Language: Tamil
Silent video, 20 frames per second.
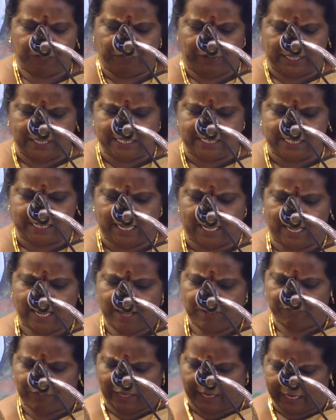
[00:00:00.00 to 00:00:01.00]
விஞ்சி
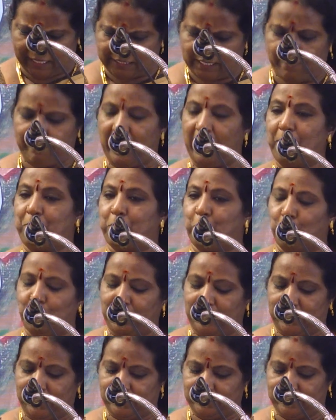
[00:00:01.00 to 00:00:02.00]
விரதமே
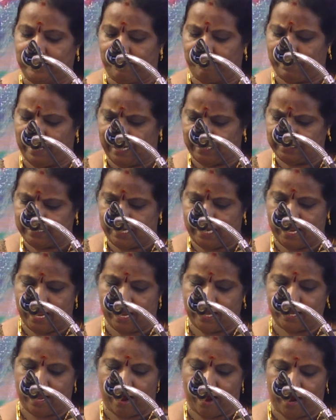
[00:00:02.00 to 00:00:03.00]
பூண்டிருந்த
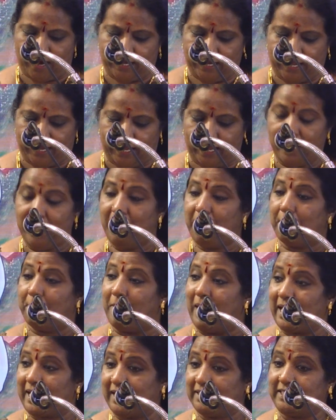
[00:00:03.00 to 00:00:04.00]
மேதினியை ஆண்ட
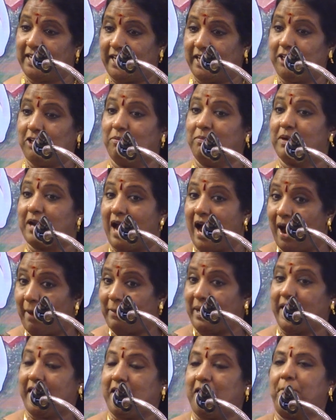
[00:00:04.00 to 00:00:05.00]
பரதனையும்
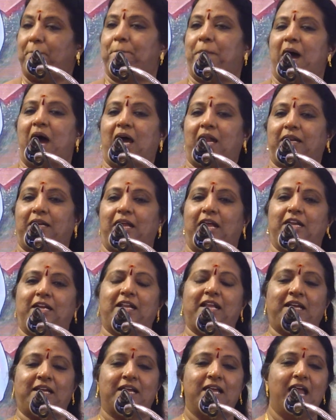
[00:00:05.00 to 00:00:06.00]
ராமனையும் பார்
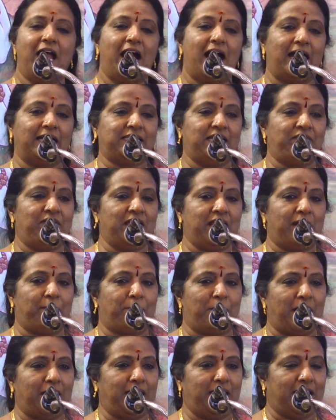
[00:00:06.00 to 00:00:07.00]
என்று அதிவீர
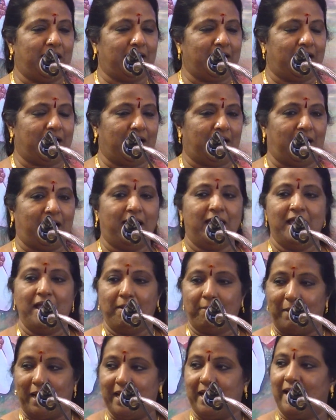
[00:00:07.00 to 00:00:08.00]
பாண்டியன் என்ற
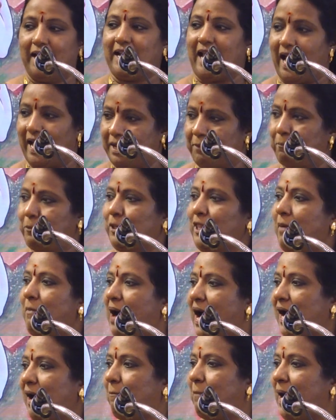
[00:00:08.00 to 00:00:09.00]
மன்னன்
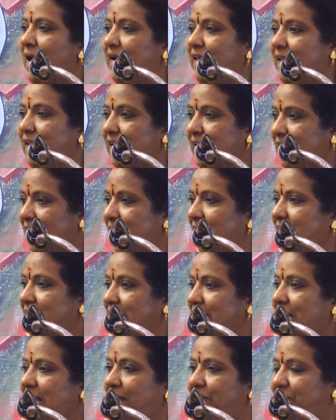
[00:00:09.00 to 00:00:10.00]
அற்புதமாக பாடியிருக்கிறார்
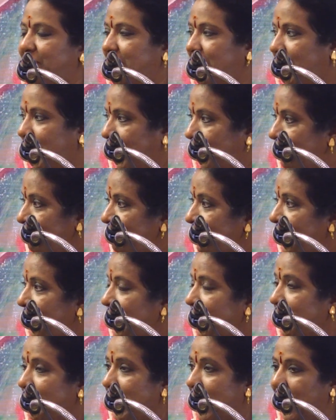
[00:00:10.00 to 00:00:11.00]
அந்த கவிதையில
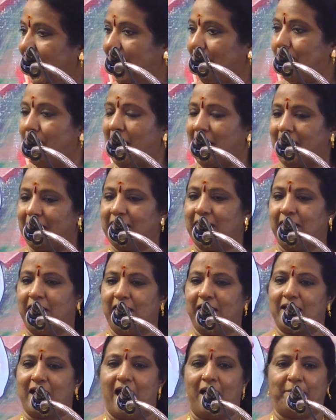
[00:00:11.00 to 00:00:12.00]
ஏன்
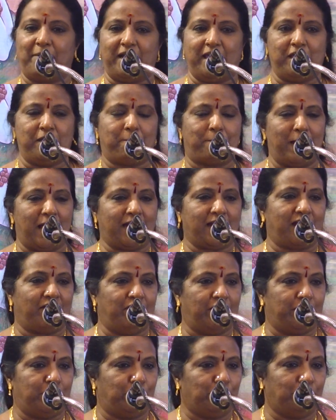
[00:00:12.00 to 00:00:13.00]
பரதனையும் ராமனையும் பார்க்க
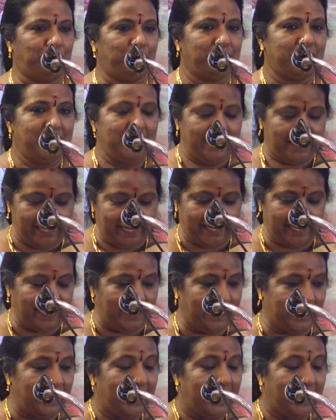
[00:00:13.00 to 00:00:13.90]
வேண்டும் இங்க